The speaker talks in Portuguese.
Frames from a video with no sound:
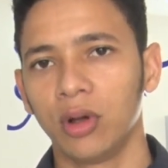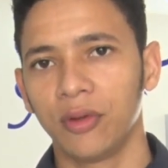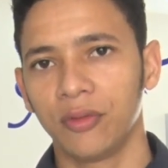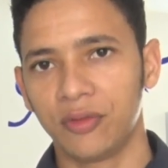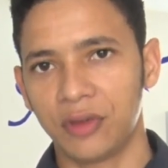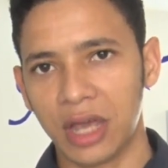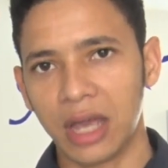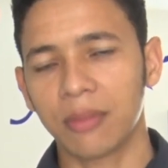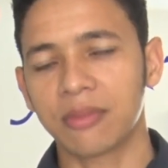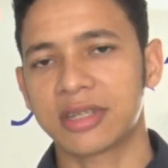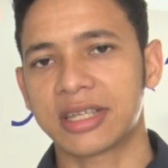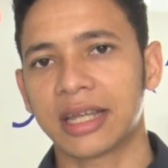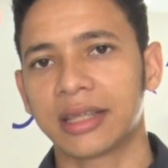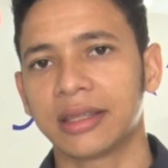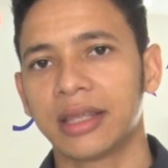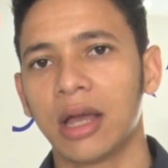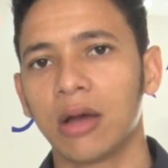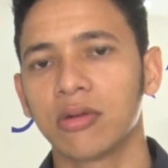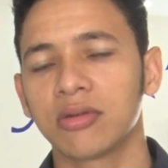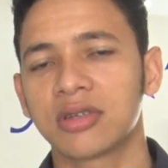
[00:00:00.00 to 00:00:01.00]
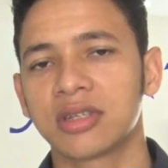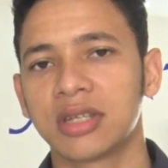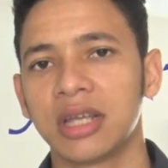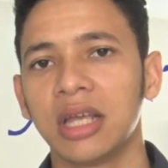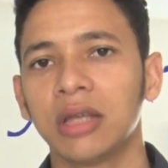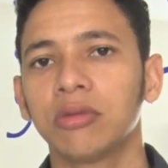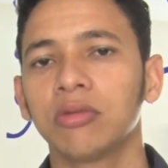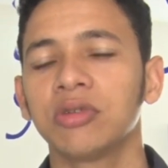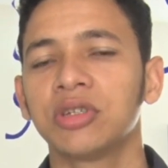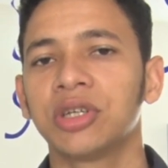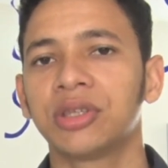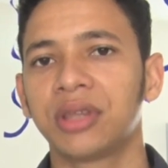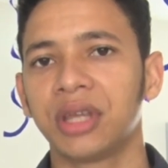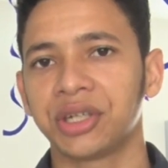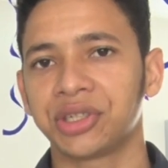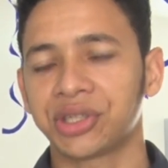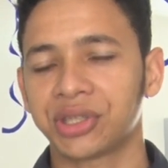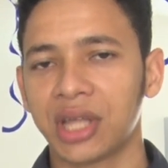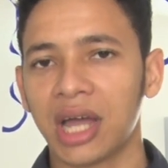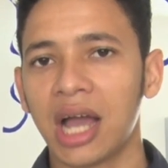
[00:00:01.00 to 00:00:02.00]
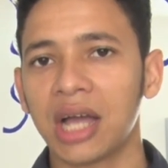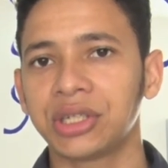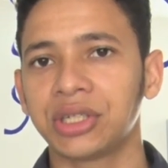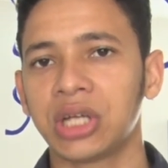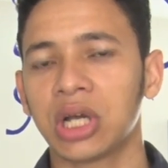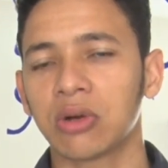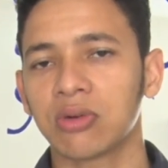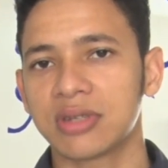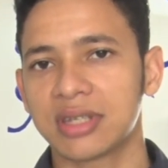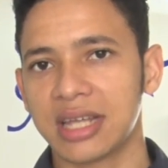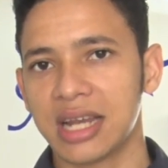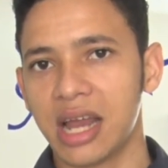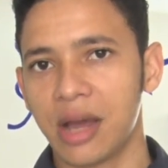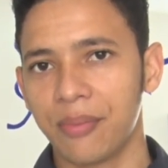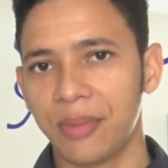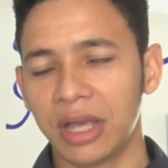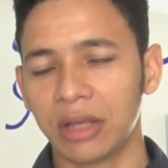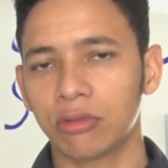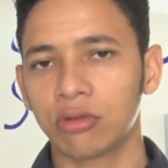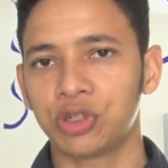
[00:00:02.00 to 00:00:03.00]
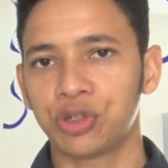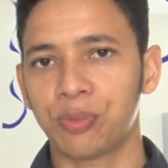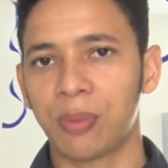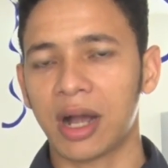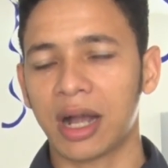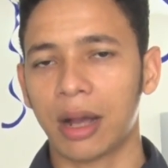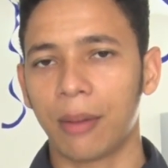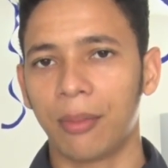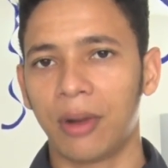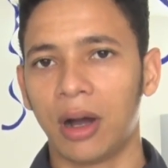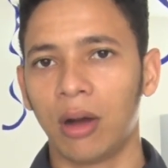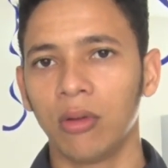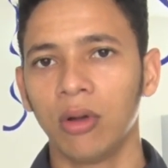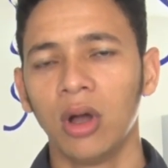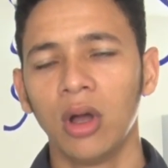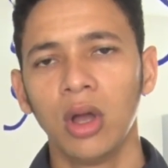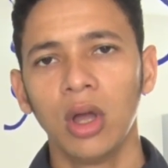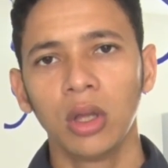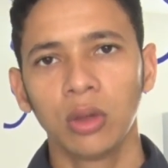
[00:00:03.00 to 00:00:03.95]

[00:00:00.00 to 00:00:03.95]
Viemos até o Centro de Testagem e Aconselhamento de Bacabal